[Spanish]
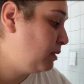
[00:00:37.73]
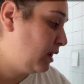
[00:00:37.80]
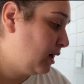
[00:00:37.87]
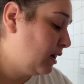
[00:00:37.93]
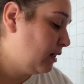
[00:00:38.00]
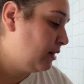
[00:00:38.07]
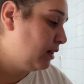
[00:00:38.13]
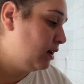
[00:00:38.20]
para
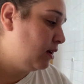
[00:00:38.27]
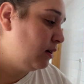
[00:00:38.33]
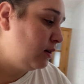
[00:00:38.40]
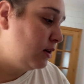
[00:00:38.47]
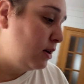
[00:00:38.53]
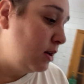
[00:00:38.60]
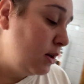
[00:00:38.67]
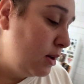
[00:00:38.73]
la cena,
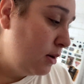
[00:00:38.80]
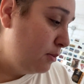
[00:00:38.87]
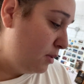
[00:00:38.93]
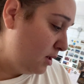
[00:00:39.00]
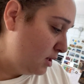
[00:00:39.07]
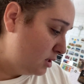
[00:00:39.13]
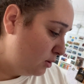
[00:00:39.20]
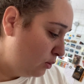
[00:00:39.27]

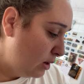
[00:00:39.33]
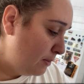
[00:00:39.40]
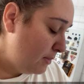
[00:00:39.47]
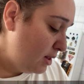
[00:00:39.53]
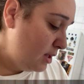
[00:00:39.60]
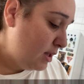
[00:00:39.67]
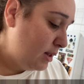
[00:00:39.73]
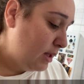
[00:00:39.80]
porque
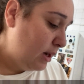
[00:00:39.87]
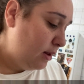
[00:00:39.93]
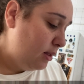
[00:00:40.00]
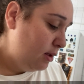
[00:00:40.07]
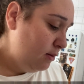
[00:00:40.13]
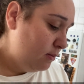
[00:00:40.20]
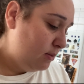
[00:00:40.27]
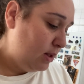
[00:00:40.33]
seguramente esta
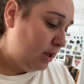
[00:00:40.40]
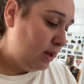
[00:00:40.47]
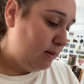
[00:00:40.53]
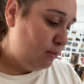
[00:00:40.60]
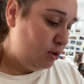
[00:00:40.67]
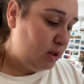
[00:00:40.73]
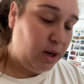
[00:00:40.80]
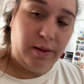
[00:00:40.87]
tarde
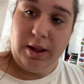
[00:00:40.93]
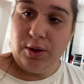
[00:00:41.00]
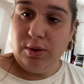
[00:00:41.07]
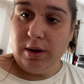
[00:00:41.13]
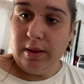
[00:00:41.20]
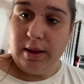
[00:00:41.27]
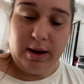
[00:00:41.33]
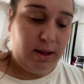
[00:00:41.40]
tengamos tarde
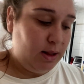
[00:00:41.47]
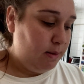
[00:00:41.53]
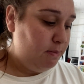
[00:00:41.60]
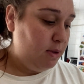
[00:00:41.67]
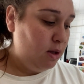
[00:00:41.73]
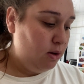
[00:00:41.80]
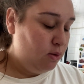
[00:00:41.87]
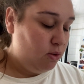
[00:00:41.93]
tolerada
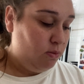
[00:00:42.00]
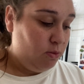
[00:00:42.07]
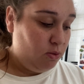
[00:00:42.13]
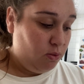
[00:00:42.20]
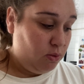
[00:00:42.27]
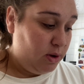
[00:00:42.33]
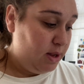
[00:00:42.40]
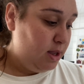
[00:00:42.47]
también,
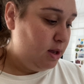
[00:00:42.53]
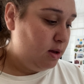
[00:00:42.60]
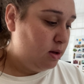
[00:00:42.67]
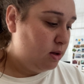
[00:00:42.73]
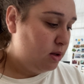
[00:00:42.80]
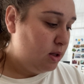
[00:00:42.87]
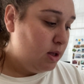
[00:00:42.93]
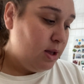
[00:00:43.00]
como ayer
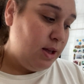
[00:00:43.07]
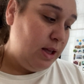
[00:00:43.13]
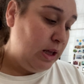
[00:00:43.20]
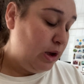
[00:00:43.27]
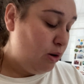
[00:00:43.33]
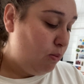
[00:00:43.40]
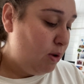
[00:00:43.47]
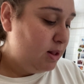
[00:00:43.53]
y
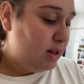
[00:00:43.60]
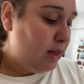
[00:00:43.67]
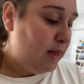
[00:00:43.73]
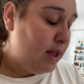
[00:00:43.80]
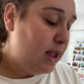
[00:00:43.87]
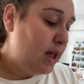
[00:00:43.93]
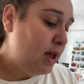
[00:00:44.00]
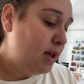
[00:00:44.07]
como antes de
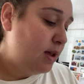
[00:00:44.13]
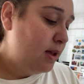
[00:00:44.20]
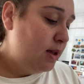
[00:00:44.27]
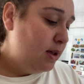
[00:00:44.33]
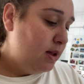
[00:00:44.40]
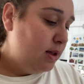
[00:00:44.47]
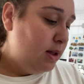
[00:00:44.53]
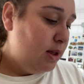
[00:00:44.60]
ayer
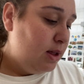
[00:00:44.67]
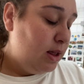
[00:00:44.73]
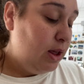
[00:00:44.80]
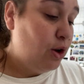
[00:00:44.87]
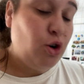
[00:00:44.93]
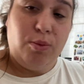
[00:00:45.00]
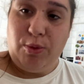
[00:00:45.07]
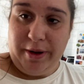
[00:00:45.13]

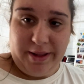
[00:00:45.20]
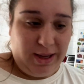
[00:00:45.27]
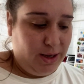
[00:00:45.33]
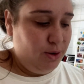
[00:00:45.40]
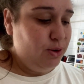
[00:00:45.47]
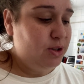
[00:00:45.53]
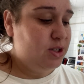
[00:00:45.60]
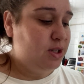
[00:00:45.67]
y como esta
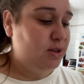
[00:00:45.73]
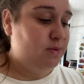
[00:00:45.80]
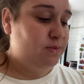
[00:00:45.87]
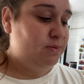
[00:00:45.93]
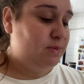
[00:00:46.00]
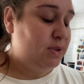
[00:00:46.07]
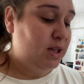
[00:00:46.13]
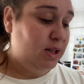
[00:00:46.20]
noche.
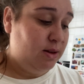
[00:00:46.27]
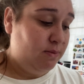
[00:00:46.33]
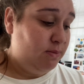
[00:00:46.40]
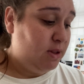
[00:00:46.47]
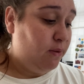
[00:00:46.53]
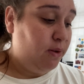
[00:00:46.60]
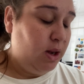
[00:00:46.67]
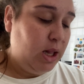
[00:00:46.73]
que
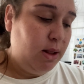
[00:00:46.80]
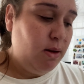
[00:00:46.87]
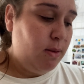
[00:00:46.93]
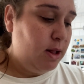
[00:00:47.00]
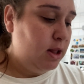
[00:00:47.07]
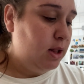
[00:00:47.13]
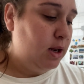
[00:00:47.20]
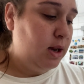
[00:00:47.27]

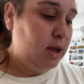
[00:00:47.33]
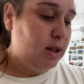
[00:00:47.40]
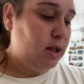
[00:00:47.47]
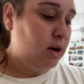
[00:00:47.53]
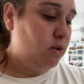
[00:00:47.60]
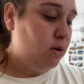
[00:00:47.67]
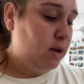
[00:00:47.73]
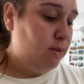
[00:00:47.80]
definitivamente tiene que
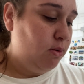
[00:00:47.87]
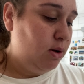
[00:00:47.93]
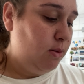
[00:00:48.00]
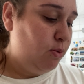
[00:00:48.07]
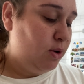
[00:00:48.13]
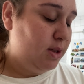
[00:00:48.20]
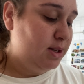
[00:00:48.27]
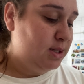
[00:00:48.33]
estar con la boca
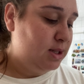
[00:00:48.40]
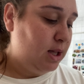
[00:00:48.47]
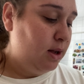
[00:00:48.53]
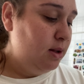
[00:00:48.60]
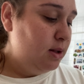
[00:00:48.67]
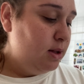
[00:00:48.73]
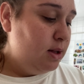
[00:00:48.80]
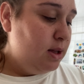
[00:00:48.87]
porque está
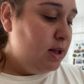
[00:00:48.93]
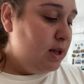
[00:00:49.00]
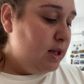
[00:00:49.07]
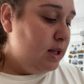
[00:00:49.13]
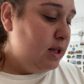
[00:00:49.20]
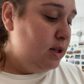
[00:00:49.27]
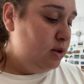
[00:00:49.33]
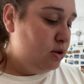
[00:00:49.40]

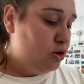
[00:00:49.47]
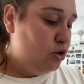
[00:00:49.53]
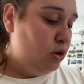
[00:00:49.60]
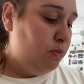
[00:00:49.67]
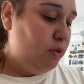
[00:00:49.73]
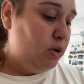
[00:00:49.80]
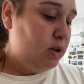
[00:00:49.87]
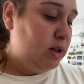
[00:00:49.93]

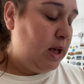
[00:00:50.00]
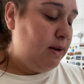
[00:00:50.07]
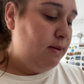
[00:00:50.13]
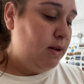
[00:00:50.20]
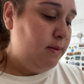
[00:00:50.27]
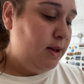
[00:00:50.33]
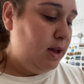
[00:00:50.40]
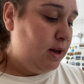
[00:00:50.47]

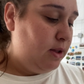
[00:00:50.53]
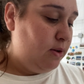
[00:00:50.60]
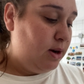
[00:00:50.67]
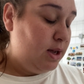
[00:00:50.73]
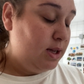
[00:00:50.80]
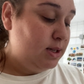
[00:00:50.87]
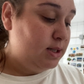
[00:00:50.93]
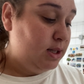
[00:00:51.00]
insoportable, venga a
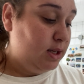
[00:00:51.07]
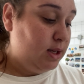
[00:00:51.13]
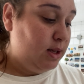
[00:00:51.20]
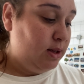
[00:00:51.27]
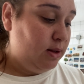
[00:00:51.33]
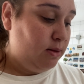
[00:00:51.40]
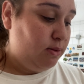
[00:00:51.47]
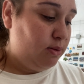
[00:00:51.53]
llorar, así
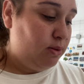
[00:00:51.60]
que...